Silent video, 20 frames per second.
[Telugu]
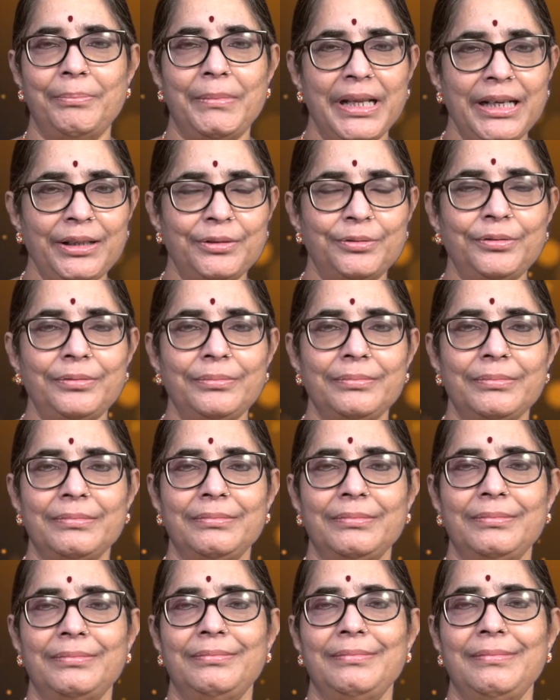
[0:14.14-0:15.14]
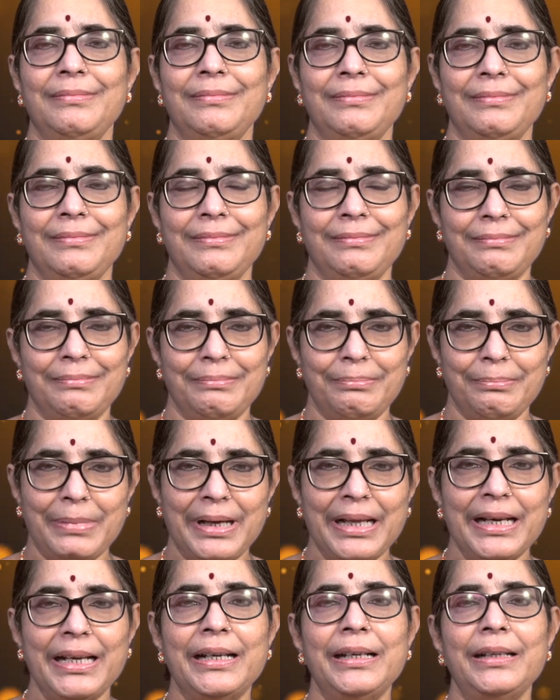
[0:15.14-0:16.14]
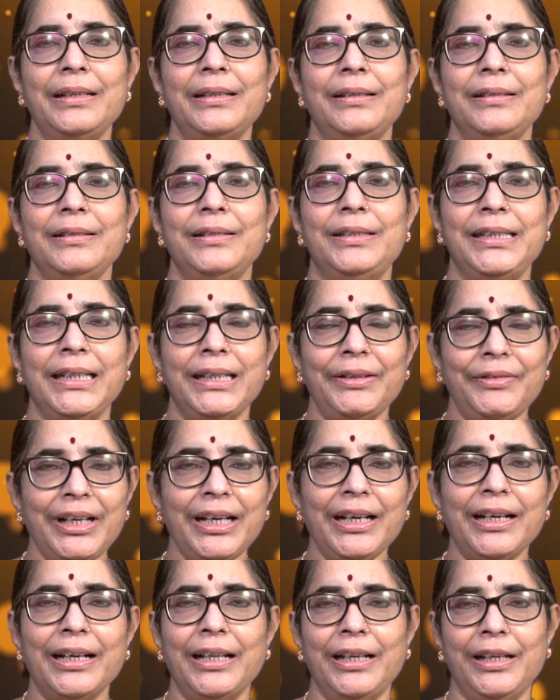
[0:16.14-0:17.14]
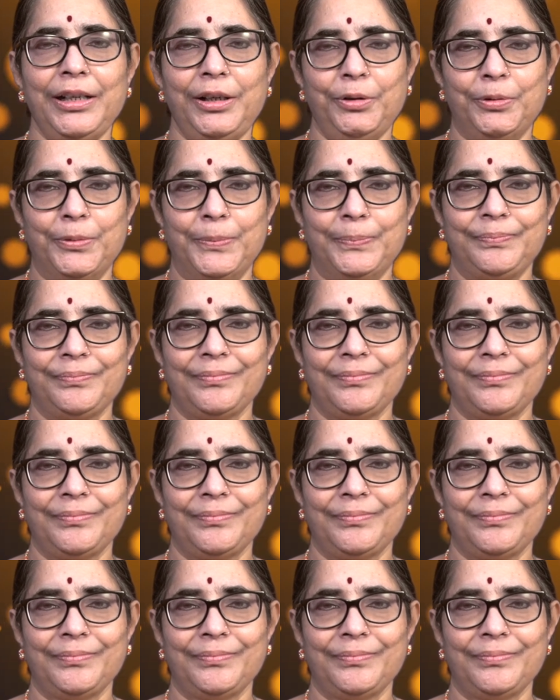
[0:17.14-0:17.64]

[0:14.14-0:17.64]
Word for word: మనం మన జీవన కాలంలో